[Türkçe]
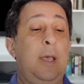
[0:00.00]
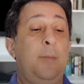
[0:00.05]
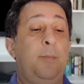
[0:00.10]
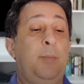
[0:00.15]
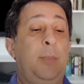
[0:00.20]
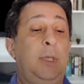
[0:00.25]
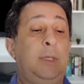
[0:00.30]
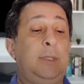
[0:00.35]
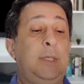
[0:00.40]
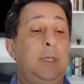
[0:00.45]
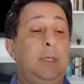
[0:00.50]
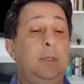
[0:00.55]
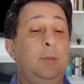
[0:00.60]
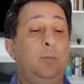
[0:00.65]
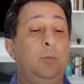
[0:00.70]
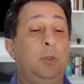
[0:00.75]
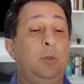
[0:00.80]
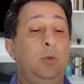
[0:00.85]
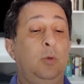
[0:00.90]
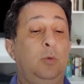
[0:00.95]
5
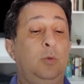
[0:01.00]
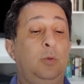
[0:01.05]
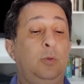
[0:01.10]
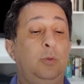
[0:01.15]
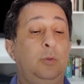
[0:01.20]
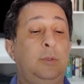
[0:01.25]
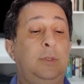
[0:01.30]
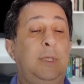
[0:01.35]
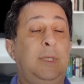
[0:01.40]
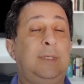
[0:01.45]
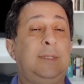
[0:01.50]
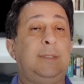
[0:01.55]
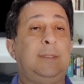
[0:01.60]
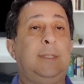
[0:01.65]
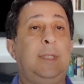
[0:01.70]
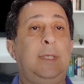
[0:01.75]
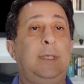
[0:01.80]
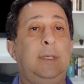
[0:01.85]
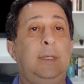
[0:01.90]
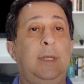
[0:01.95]
Ekim
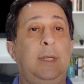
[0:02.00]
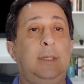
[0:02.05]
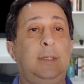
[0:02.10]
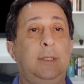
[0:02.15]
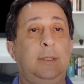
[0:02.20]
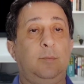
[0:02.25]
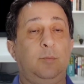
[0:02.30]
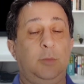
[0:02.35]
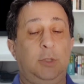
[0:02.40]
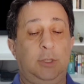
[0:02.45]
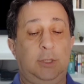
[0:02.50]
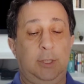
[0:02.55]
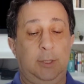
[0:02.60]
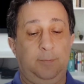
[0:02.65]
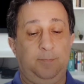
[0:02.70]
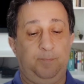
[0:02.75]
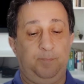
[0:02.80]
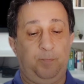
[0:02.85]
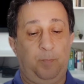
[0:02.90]
1908'de ilan etmişti.